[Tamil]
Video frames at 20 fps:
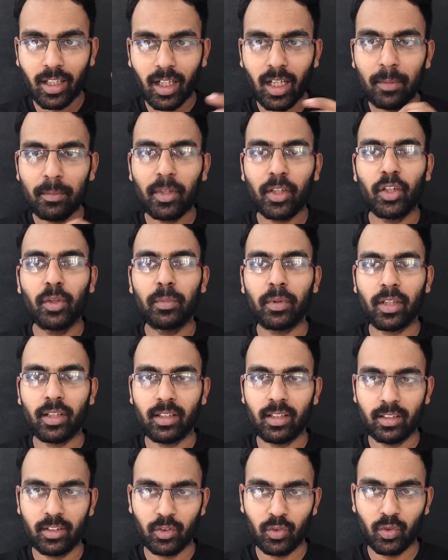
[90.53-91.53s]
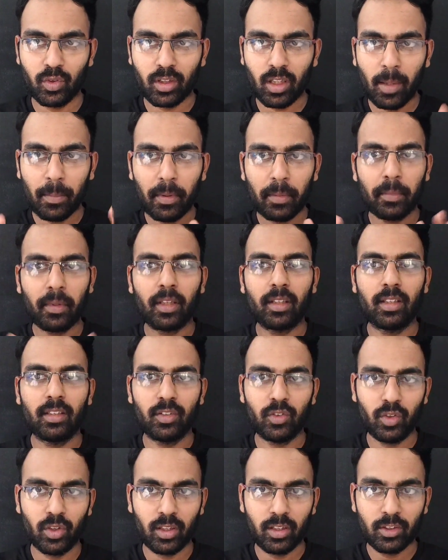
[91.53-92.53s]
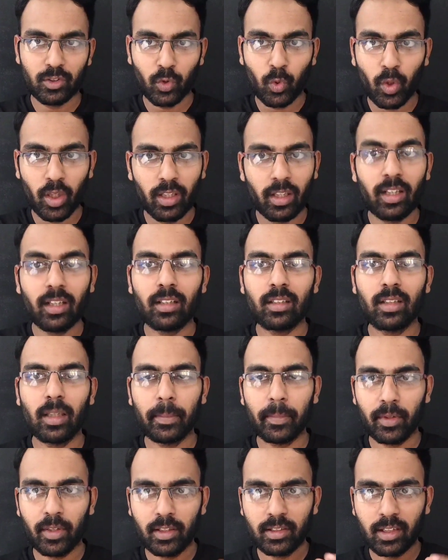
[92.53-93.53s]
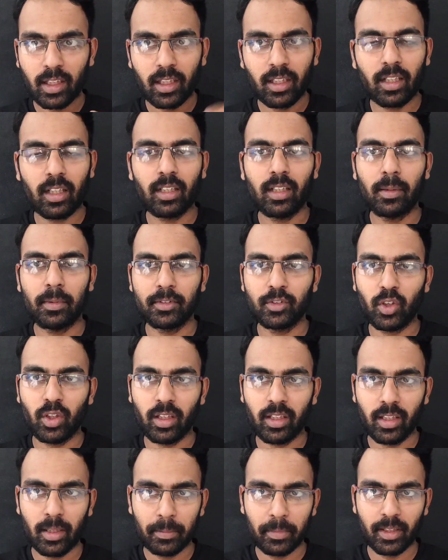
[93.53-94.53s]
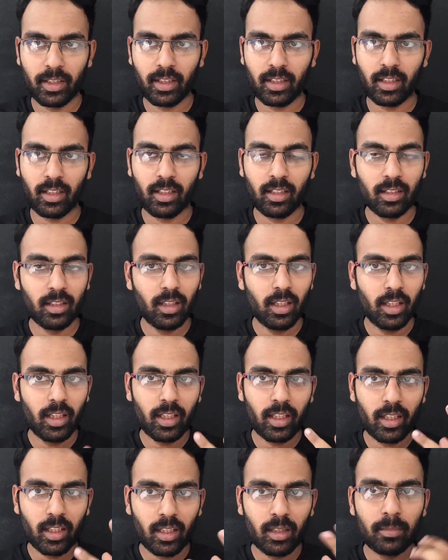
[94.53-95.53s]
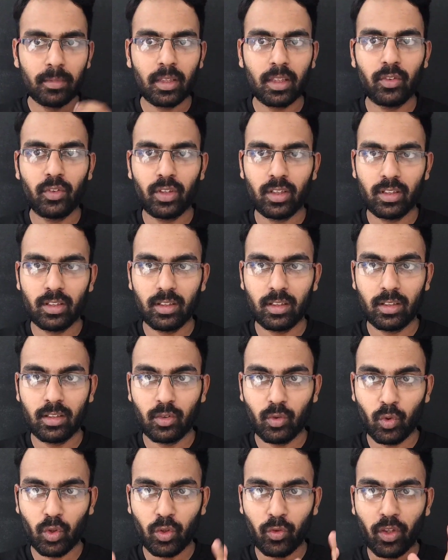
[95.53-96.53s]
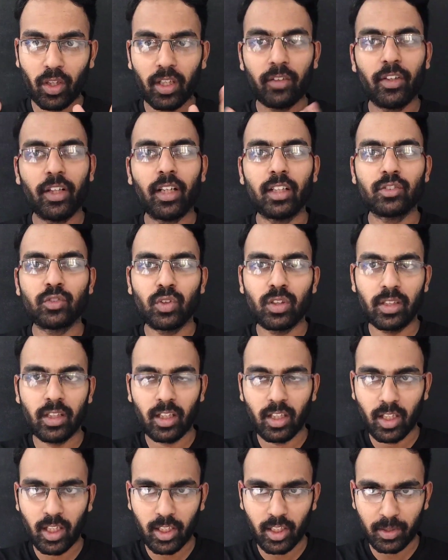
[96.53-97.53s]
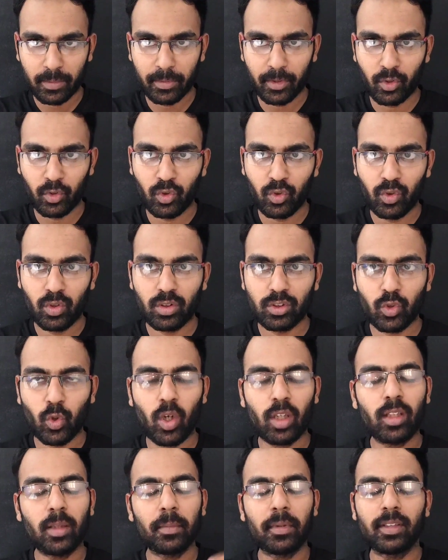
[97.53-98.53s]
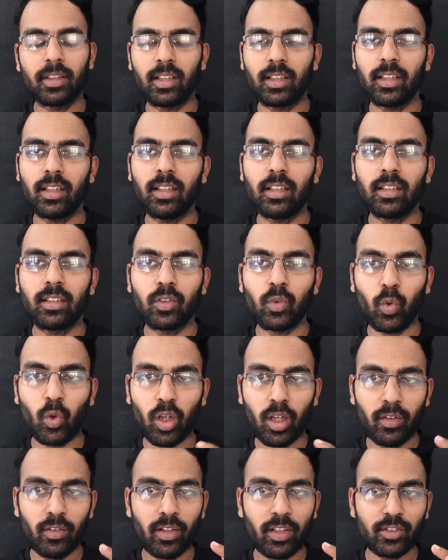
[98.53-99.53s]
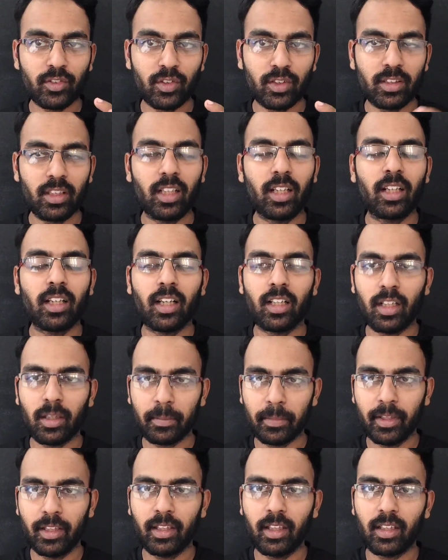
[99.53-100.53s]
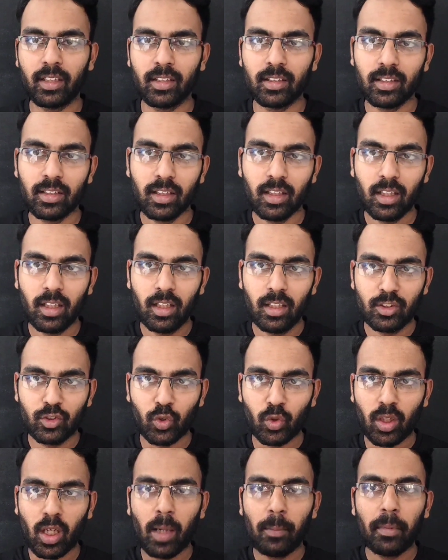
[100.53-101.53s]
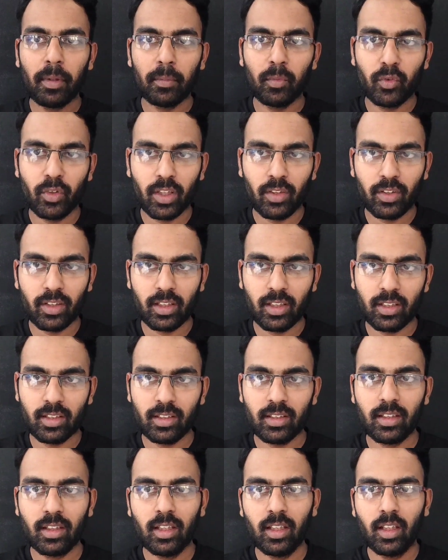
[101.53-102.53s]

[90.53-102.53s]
ஏழாம் படத்துலையும் காப்பன் படத்துலையும் இருந்த ஸ்டோரி லைன் இப்போ நிஜம் ஆகிட்டு இருக்கு அப்படின்னு சொல்லலாம் ஏன்னு பார்த்தீங்கன்னா ஏழாம் அறிவில் ஒரு வைர வைரஸ் வந்துட்டு எல்லாரையும் அட்டாக் பண்ணும் ஸோ அதை மாதிரி கொரோனா வைரஸ் வந்துட்டு எல்லாரையும் அட்டாக் இருக்கு ஸோ காப்பான் மூவியில் வந்துட்டு